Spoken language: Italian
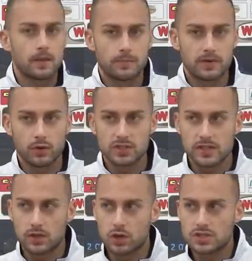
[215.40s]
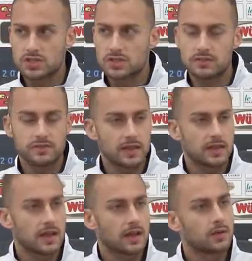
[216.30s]
per forza di cose si
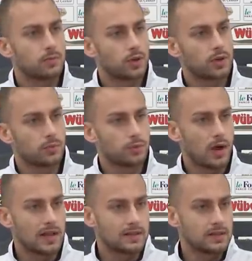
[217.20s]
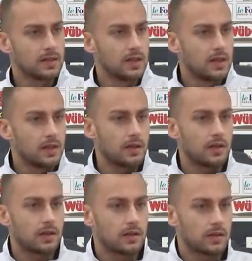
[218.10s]
difende anche un pochino più alti.
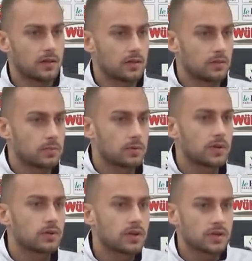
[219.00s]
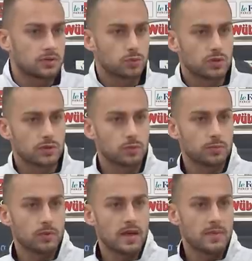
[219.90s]
Eh, per me non è assolutamente un
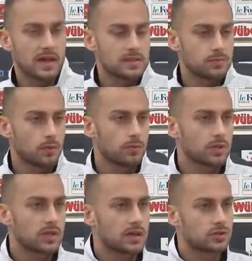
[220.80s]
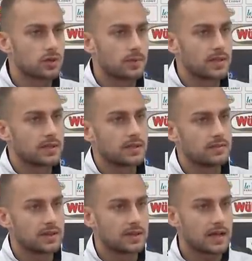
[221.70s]
problema, anzi può portare solamente dei
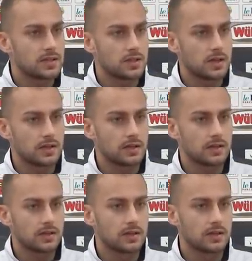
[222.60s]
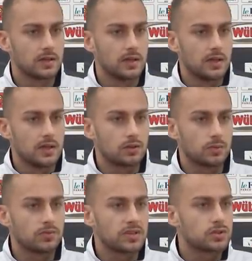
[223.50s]
vantaggi e
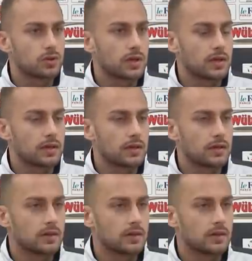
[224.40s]
insomma, ho visto che,